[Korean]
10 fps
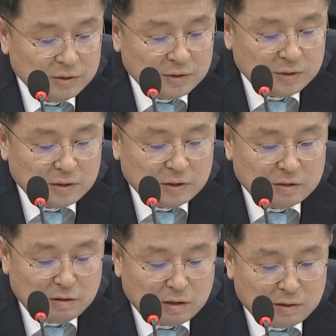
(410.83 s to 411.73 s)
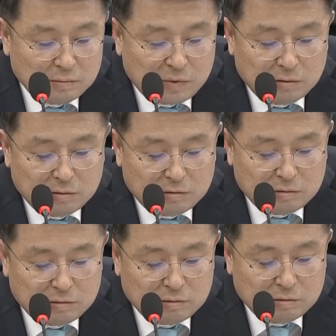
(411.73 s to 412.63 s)
뭐 이렇게 하면서 뭐 문건도
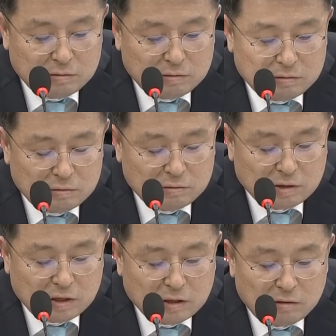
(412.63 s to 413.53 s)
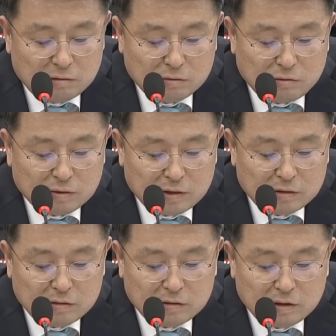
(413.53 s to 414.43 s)
제시하고 김의겸 당시
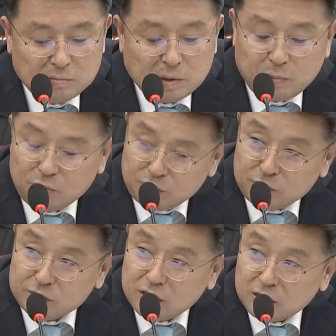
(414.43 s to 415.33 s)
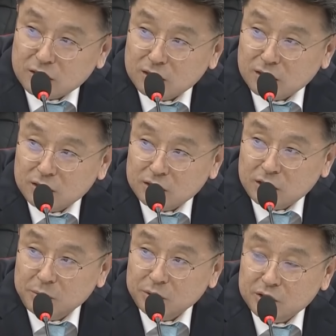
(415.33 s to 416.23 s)
청와대 대변인이 나와서 뭐 브리핑도
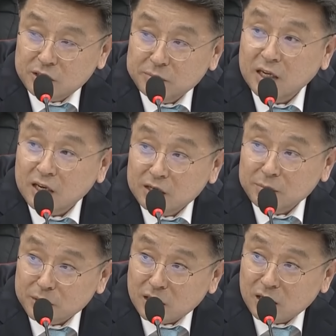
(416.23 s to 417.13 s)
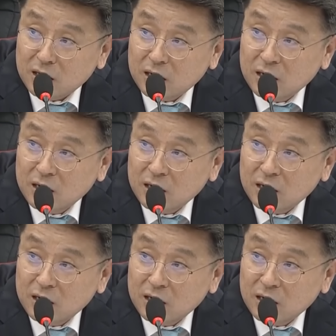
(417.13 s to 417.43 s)
하고 뭐 난리 났습니다.